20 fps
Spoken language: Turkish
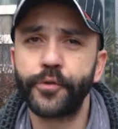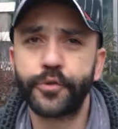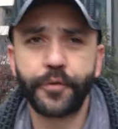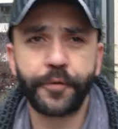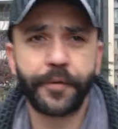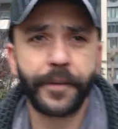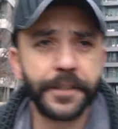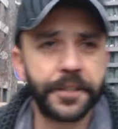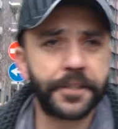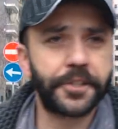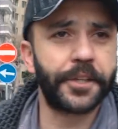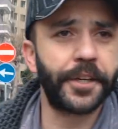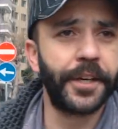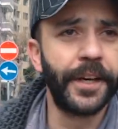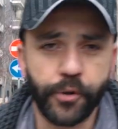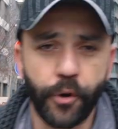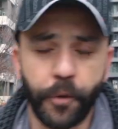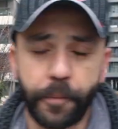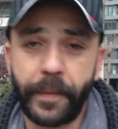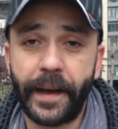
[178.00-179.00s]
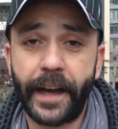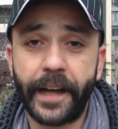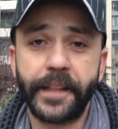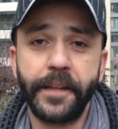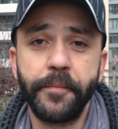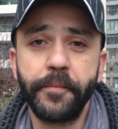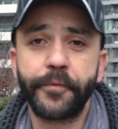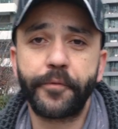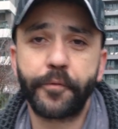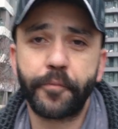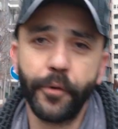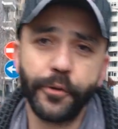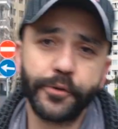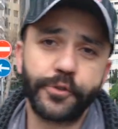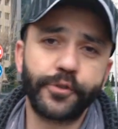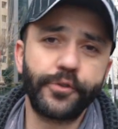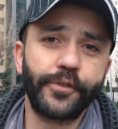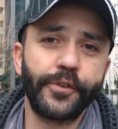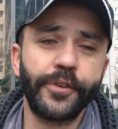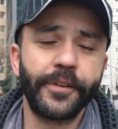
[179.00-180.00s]
Yusuf Yazıcı çok beğendiğim bir
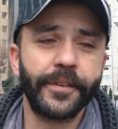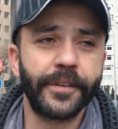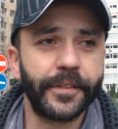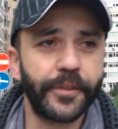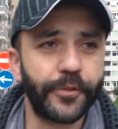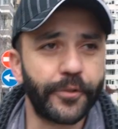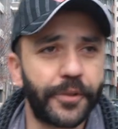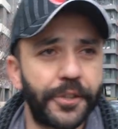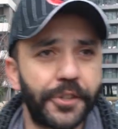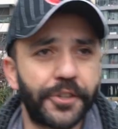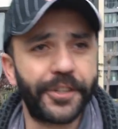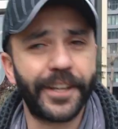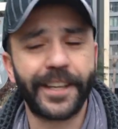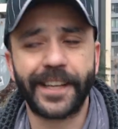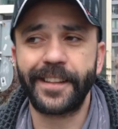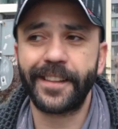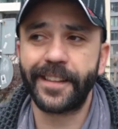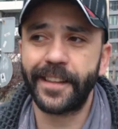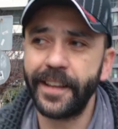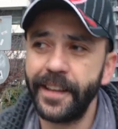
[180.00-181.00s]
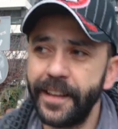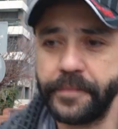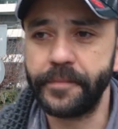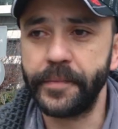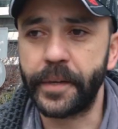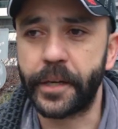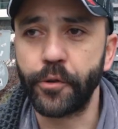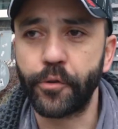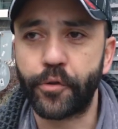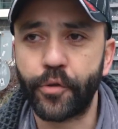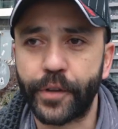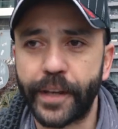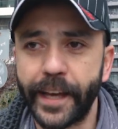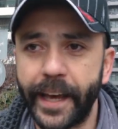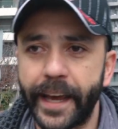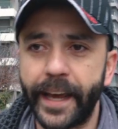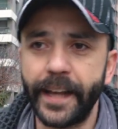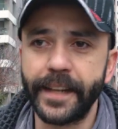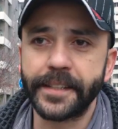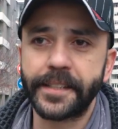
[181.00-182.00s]
futbolcuydu. Yurt dışına gitti. Bir gün
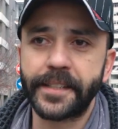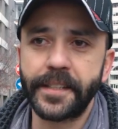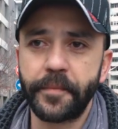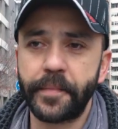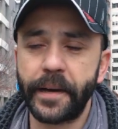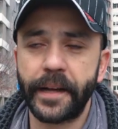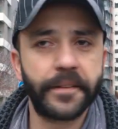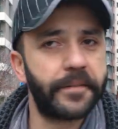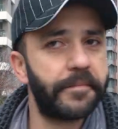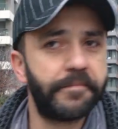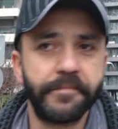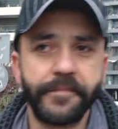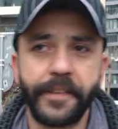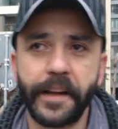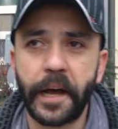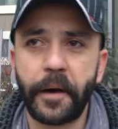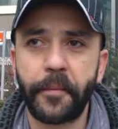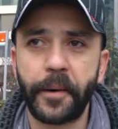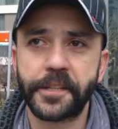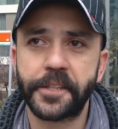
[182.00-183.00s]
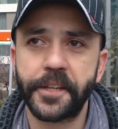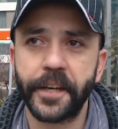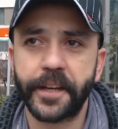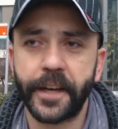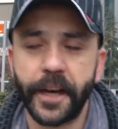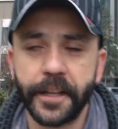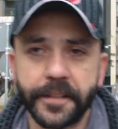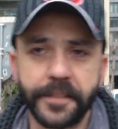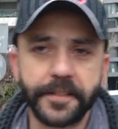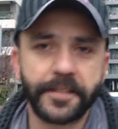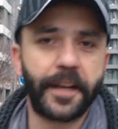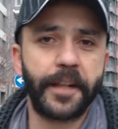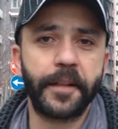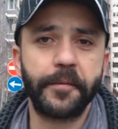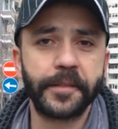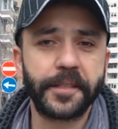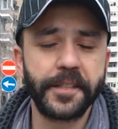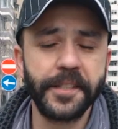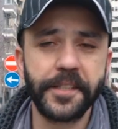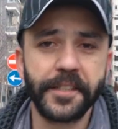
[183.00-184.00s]
Türkiye'ye gelirse ben Fenerbahçe'ye katkı
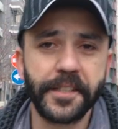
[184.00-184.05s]
sağlamasını